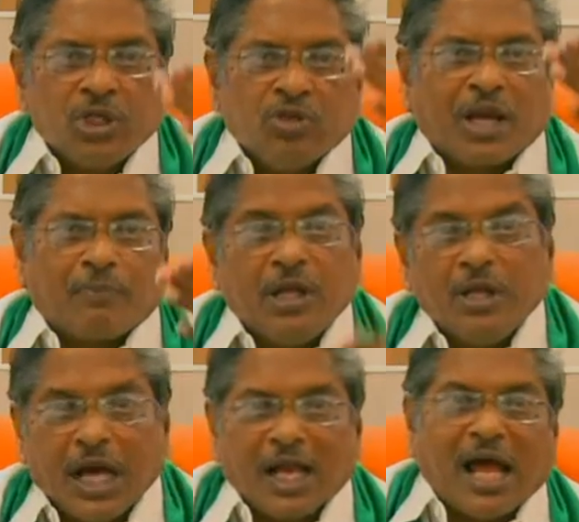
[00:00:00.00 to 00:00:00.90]
ఇవాళ
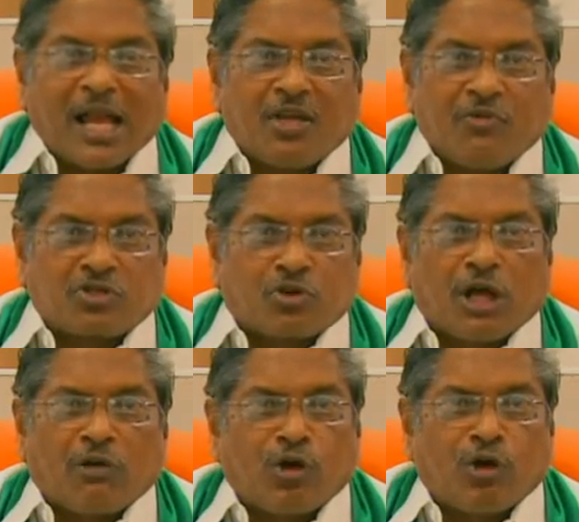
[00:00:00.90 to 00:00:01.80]
అలా ఆల్రెడీ వెస్ట్
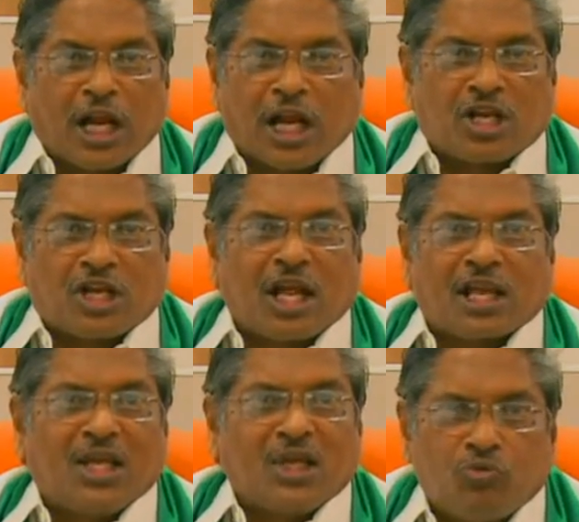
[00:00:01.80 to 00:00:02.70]
గోదావరిలో ఉన్న లక్ష
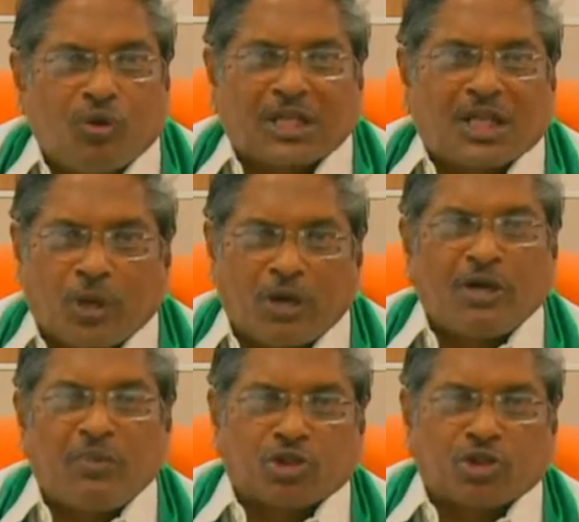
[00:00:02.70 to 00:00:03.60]
ఎకరాలకి ఇవాళకి పొలం
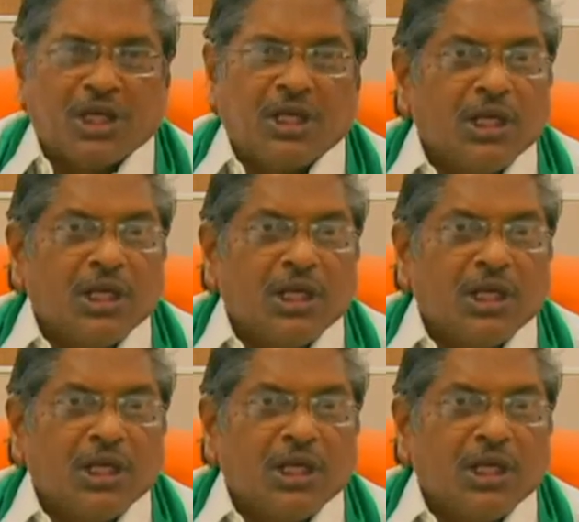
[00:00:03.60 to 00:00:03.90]
ఎండిపోతుంది